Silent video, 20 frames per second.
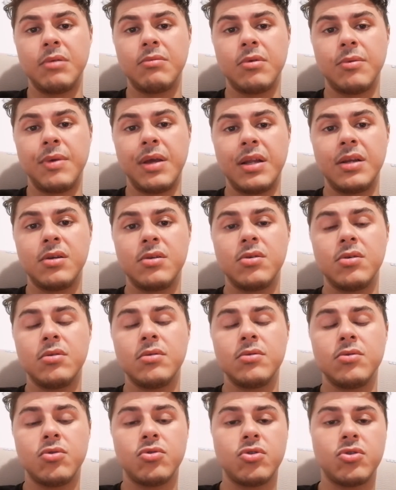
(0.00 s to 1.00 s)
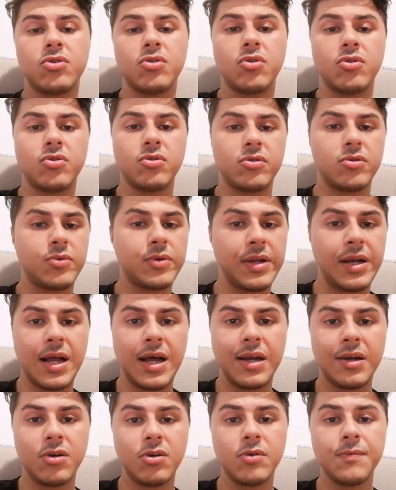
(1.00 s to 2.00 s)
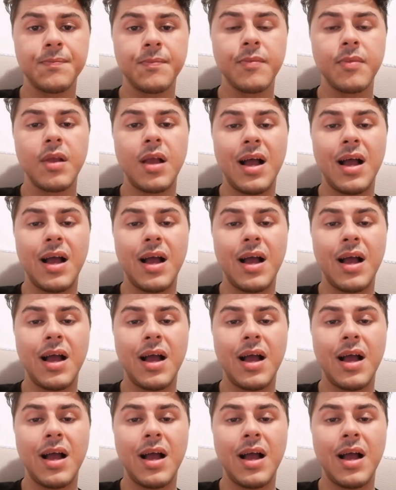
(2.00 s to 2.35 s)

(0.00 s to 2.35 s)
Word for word: il momento, non so se lo sostituiranno,